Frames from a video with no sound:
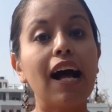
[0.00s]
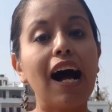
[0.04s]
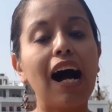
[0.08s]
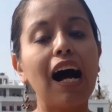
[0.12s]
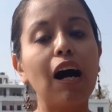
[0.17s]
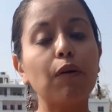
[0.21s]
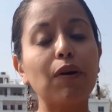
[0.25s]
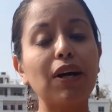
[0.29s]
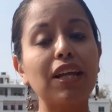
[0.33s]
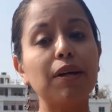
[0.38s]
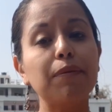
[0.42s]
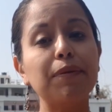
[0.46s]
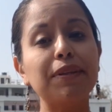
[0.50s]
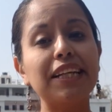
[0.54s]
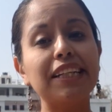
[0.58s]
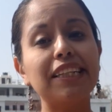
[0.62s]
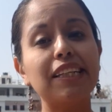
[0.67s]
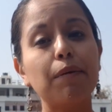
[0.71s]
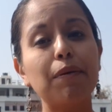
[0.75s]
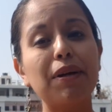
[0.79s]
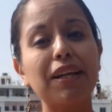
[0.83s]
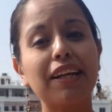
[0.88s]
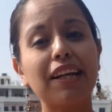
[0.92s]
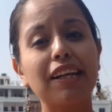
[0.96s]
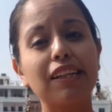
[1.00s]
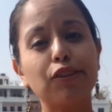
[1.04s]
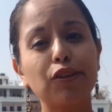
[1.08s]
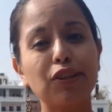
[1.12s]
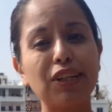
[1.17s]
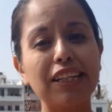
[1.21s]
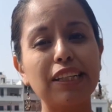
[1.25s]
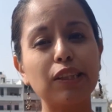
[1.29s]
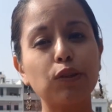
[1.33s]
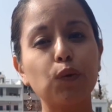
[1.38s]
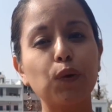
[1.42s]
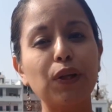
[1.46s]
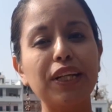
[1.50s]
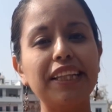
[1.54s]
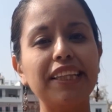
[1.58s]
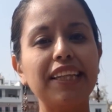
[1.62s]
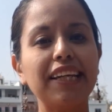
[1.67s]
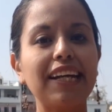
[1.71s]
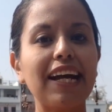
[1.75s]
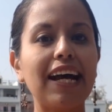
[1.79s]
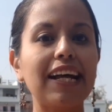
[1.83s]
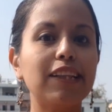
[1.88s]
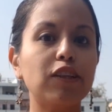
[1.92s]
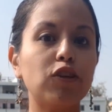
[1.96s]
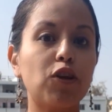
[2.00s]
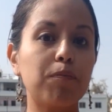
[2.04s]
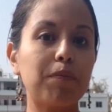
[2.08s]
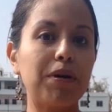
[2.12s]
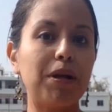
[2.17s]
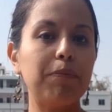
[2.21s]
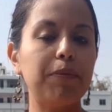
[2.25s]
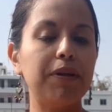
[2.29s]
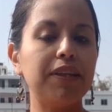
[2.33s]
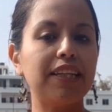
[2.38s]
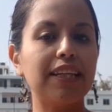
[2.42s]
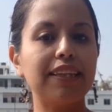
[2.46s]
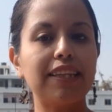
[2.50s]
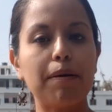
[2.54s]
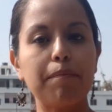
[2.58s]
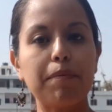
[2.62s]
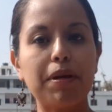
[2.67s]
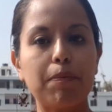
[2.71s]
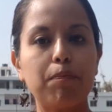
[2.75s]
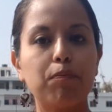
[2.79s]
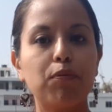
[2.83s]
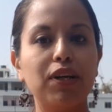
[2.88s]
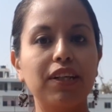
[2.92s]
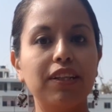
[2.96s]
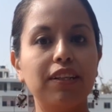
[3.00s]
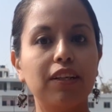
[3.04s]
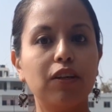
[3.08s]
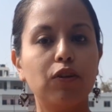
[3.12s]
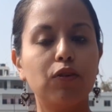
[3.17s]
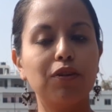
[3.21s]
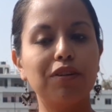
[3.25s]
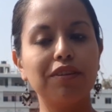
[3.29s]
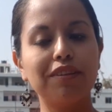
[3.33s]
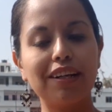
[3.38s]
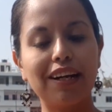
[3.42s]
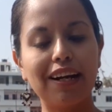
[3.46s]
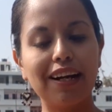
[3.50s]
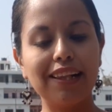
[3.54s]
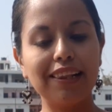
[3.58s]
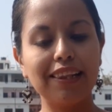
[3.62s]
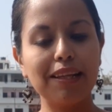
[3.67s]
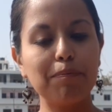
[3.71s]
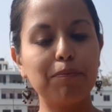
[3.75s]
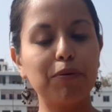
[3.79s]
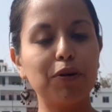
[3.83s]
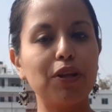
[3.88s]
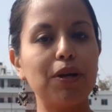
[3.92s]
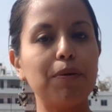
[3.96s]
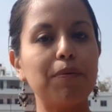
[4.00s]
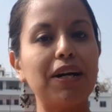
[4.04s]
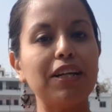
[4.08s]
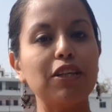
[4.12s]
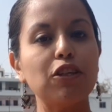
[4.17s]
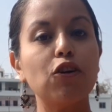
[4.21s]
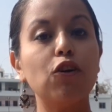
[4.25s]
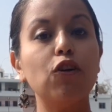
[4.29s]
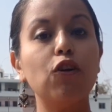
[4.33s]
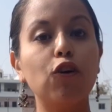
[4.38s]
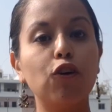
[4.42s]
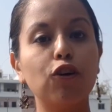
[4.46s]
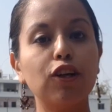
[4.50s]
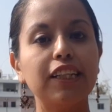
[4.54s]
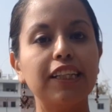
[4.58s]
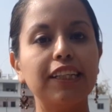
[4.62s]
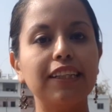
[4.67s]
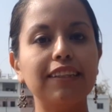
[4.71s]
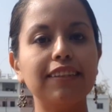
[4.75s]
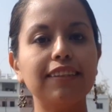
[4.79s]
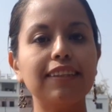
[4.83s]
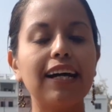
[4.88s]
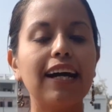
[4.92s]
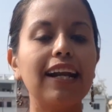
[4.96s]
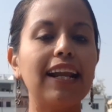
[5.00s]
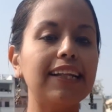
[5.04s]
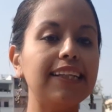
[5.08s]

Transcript: aunque deben de saber que en zonas turísticas normalmente también pueden encontrar el tipo de baño occidental,